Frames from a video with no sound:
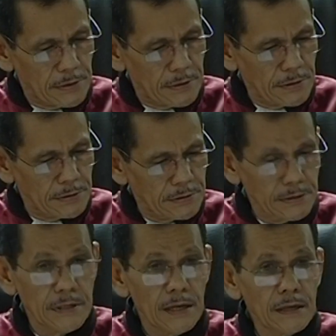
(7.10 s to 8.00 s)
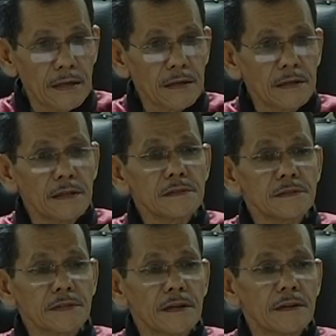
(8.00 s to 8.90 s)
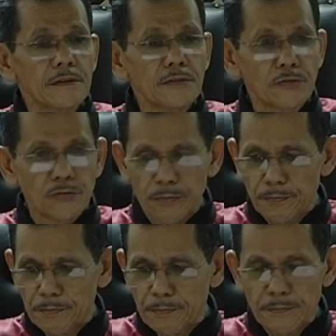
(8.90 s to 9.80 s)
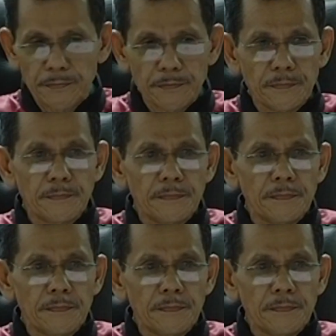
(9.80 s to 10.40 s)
semua difonis ringan seakan meniupkan angin segar di